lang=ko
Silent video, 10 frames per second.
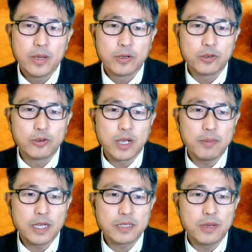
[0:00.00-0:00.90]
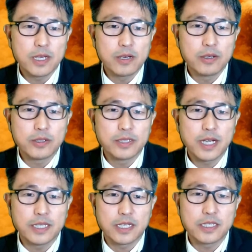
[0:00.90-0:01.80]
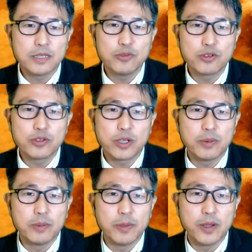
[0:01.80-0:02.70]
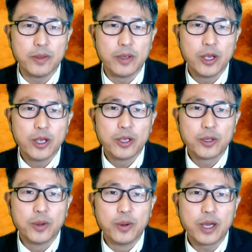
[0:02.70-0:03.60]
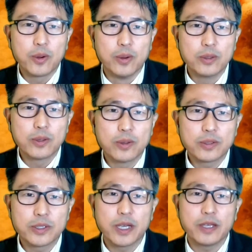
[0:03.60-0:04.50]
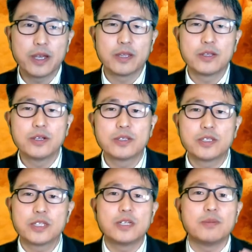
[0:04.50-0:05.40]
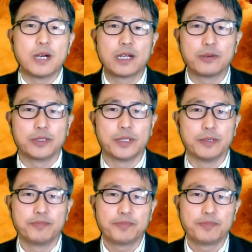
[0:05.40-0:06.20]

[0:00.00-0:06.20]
그리고 우리가 마지막 읽었던 4장 16절에 보면 교회 공동체의 특징을 말하고 있어요.